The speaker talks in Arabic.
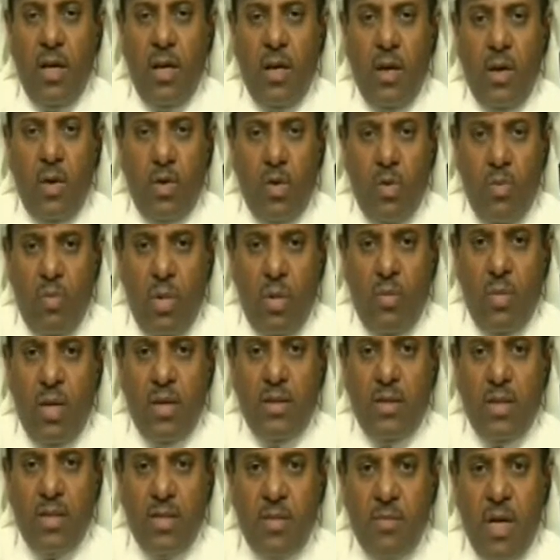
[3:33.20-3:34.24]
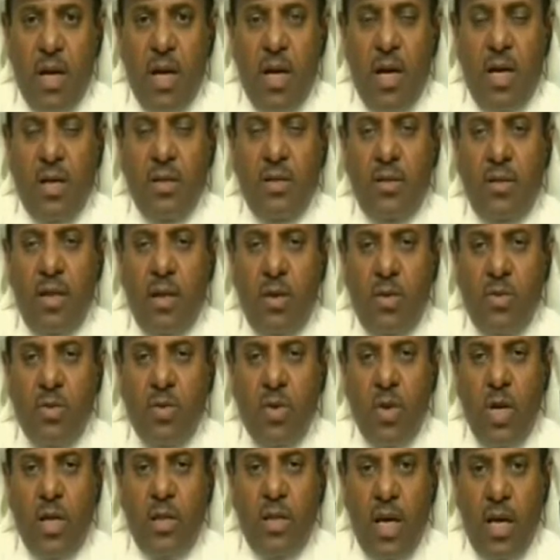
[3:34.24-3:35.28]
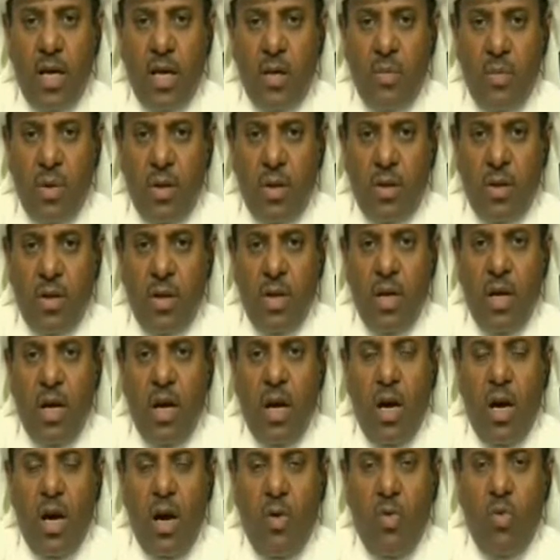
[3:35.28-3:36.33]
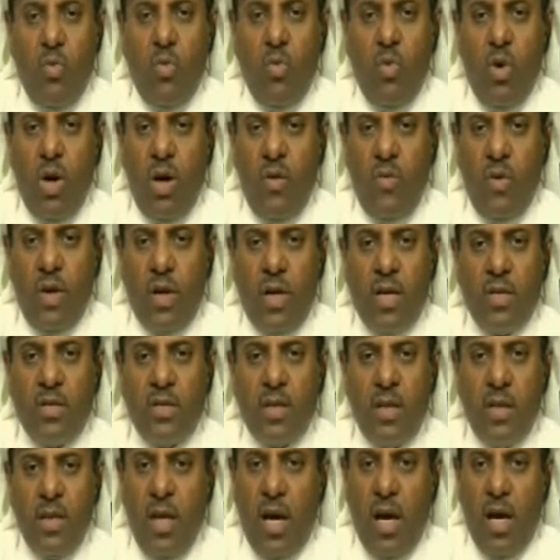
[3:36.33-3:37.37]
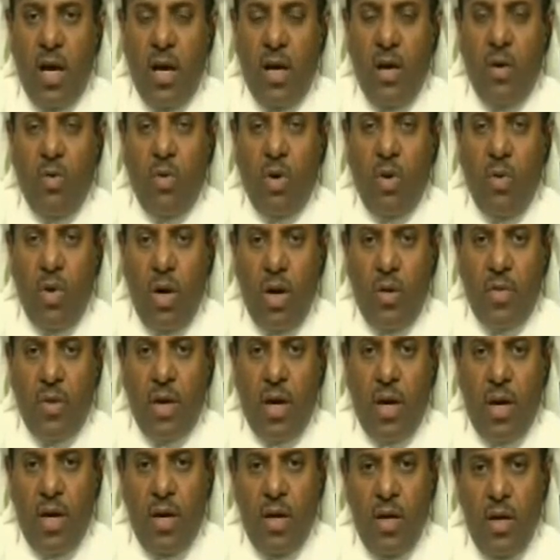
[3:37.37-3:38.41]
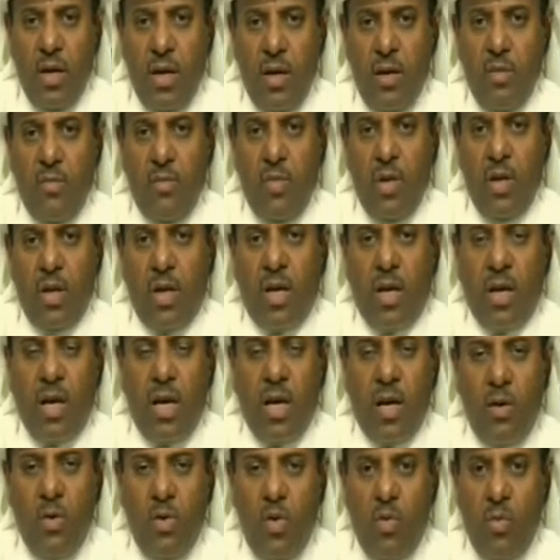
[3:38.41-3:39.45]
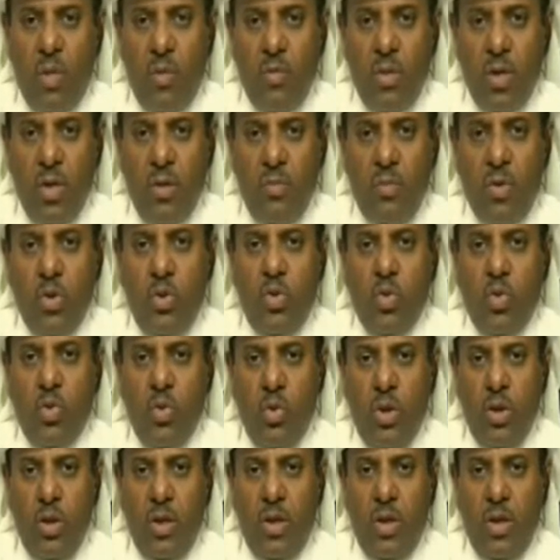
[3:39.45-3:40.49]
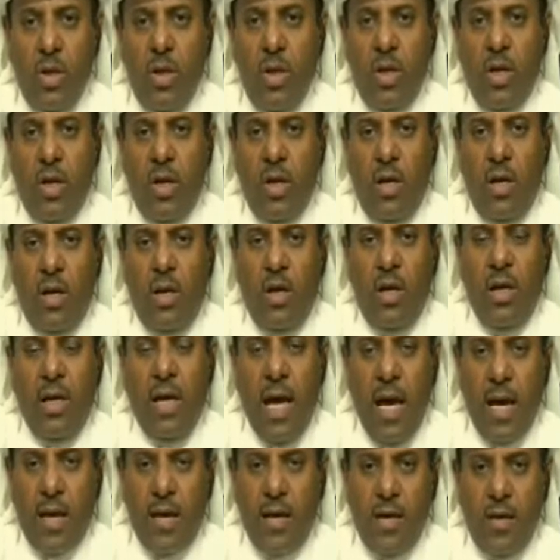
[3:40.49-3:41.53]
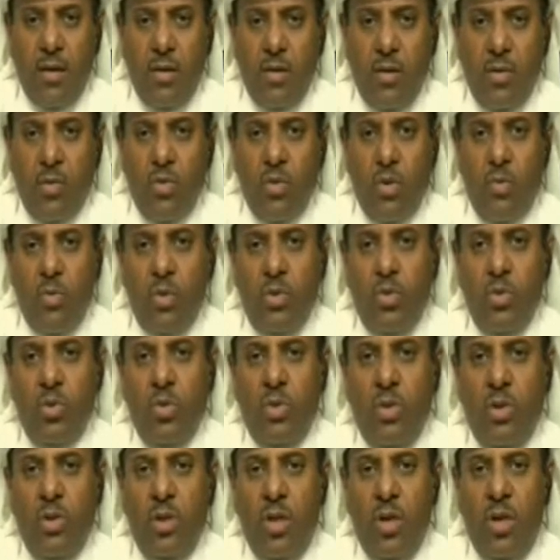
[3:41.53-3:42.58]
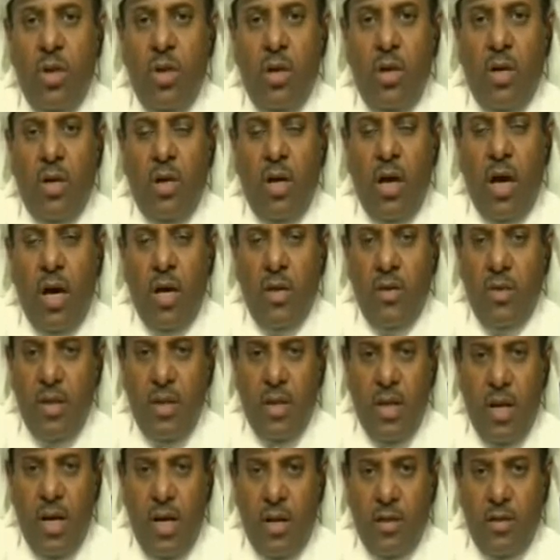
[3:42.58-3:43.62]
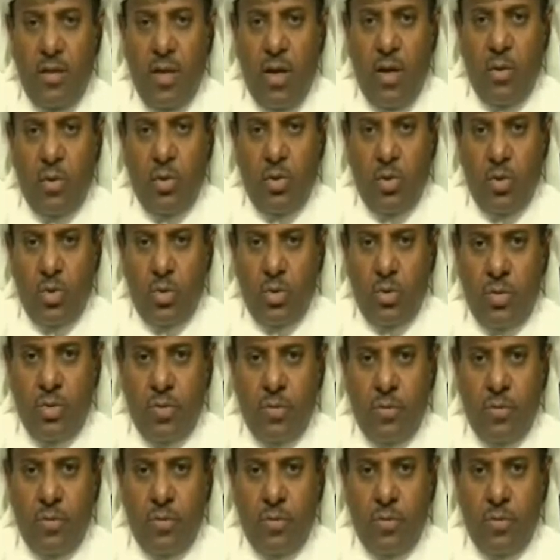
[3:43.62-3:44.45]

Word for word: فربما تسمع عن تنازلات أكبر أو موافقة صريحة وواضحة بالقرار الأممي بدون آه، لكن وبدون حيثيات أو شروط